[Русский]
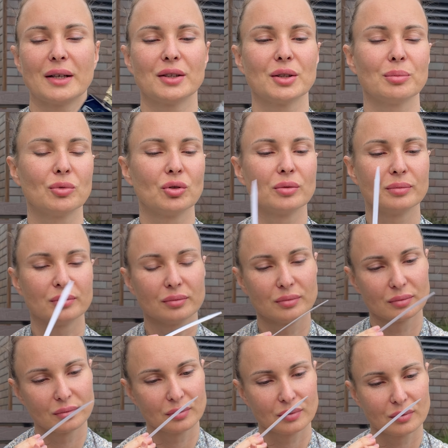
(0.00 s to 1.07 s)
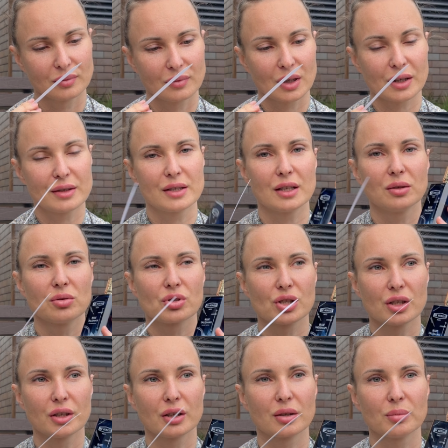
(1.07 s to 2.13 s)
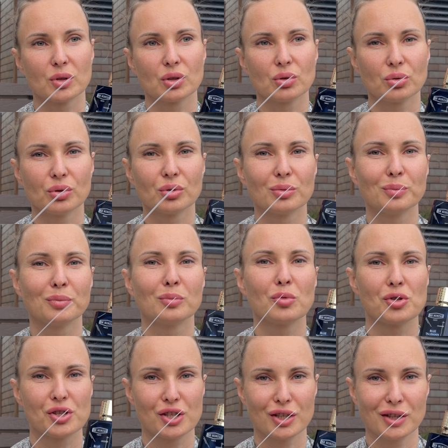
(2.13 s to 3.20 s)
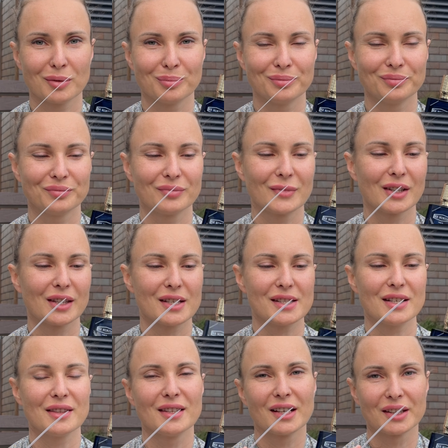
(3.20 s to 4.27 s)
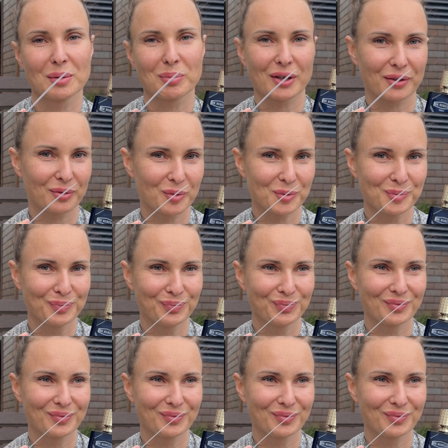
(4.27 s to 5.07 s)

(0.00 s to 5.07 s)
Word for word: Поэтому от всей души рекомендую мужчинам наносить данный парфюм.